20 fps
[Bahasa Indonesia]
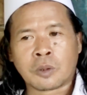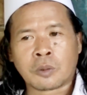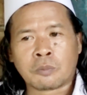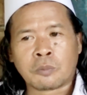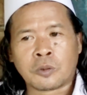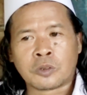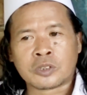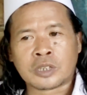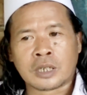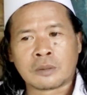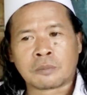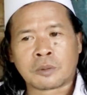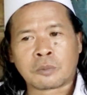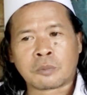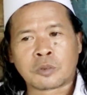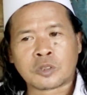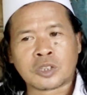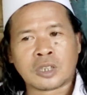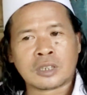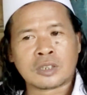Proposal itu
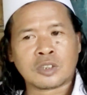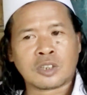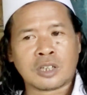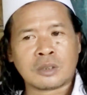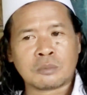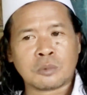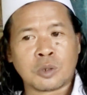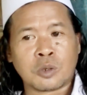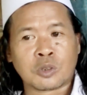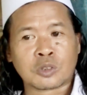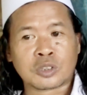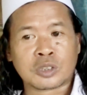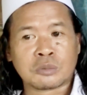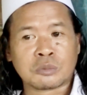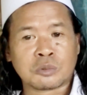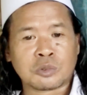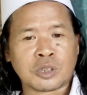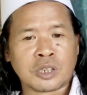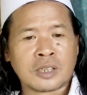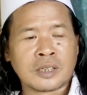kan bohong semua.
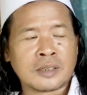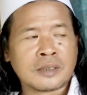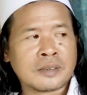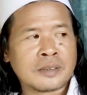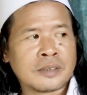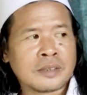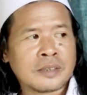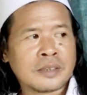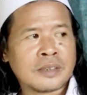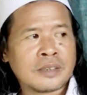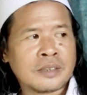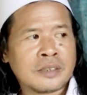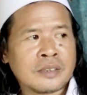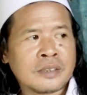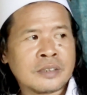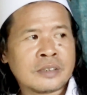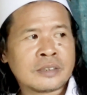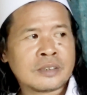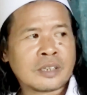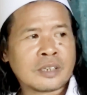Hmm. Terus saya
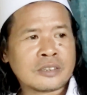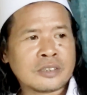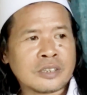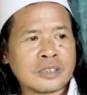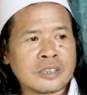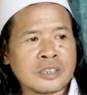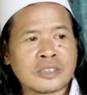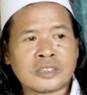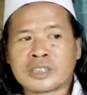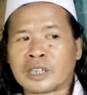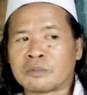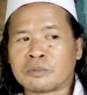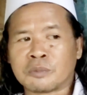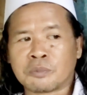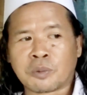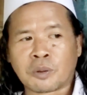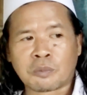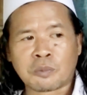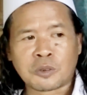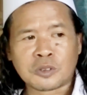dihisap proposal
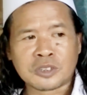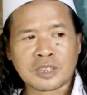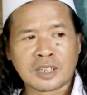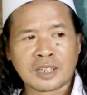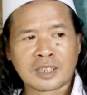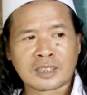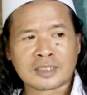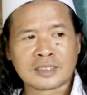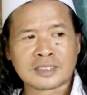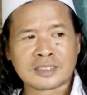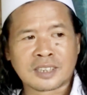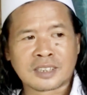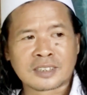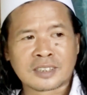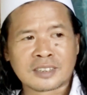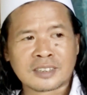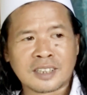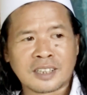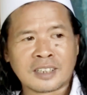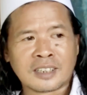lagi di sana di akhirat.
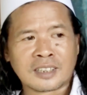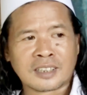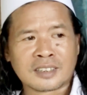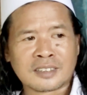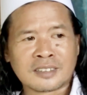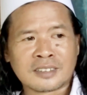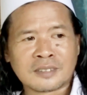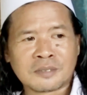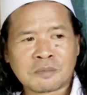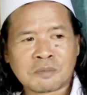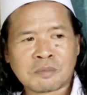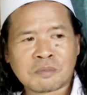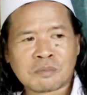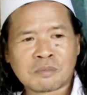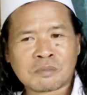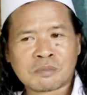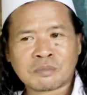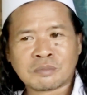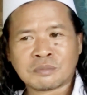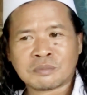
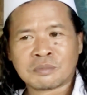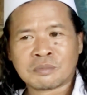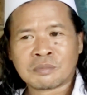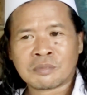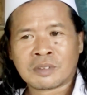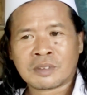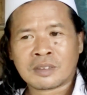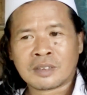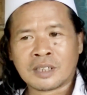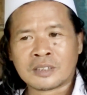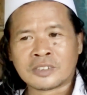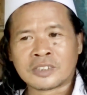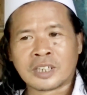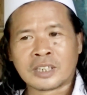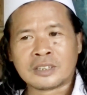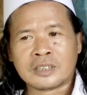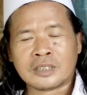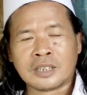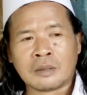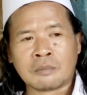Dan saya tidak mau
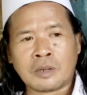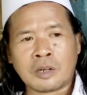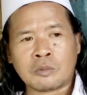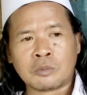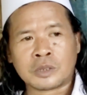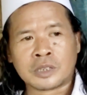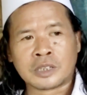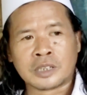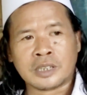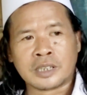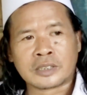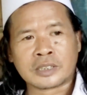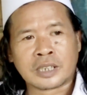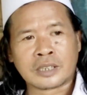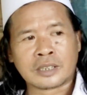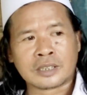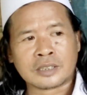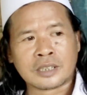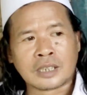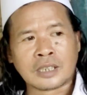mendidik santri saya
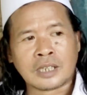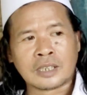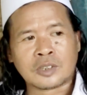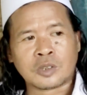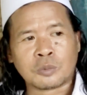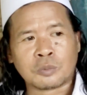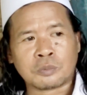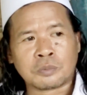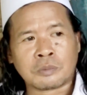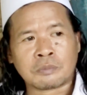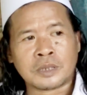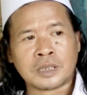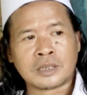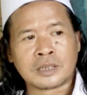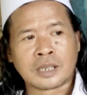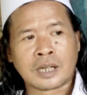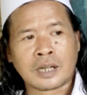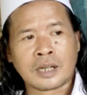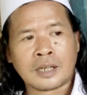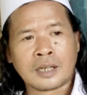itu peminta.
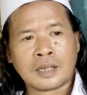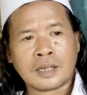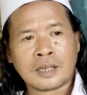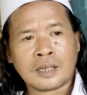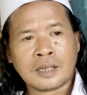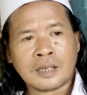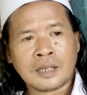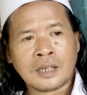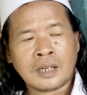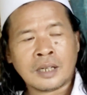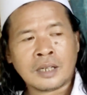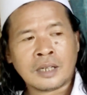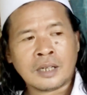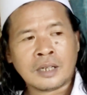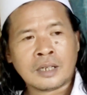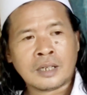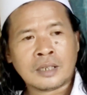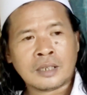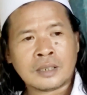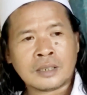
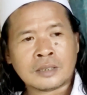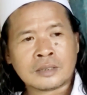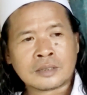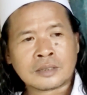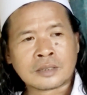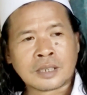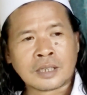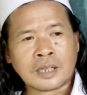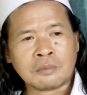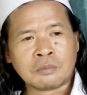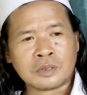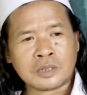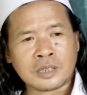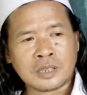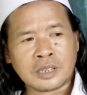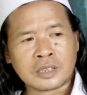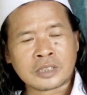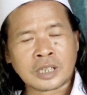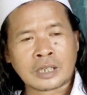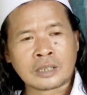Saya mendidik santri di
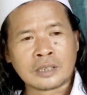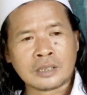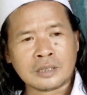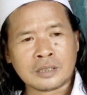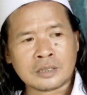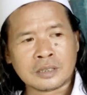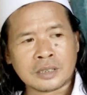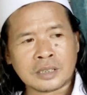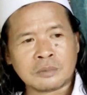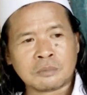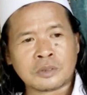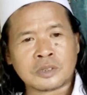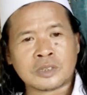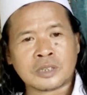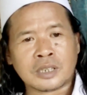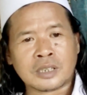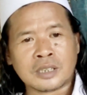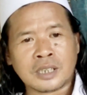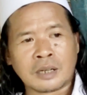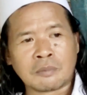sini menjadi yang
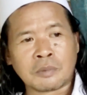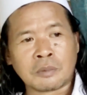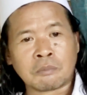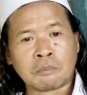pemberi.